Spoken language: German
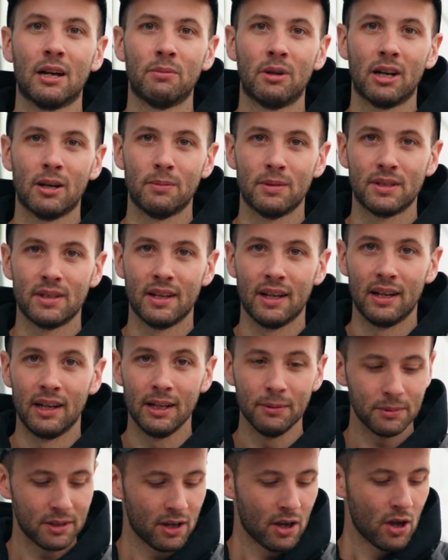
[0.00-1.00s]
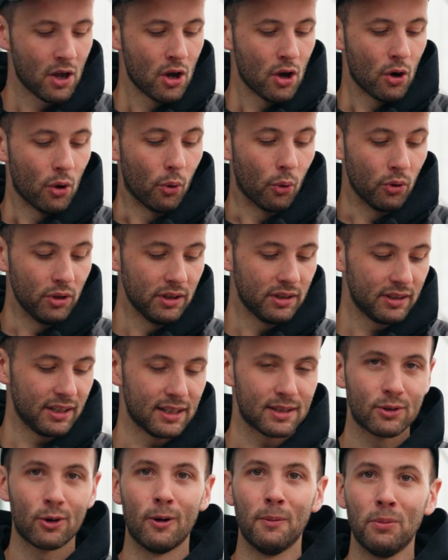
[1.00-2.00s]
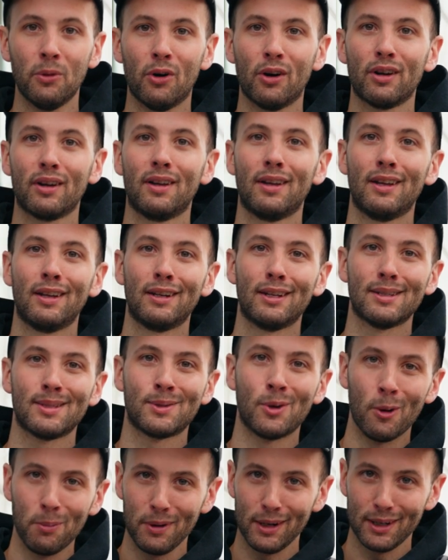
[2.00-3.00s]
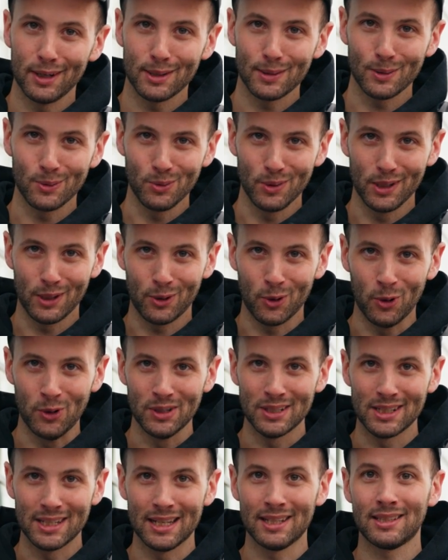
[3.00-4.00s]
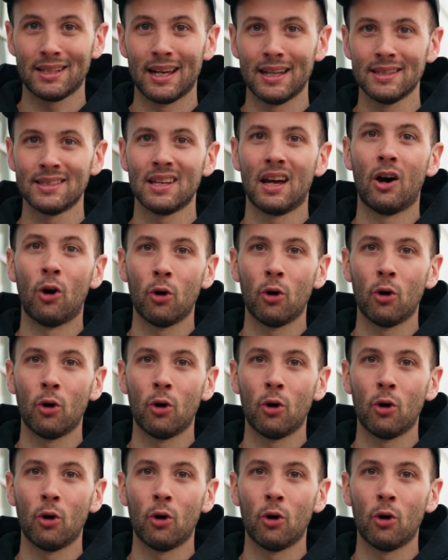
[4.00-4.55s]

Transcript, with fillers: Kamera bisher erlebt. Und jetzt kommt noch das Topping dazu. Ihr könnt das Ganze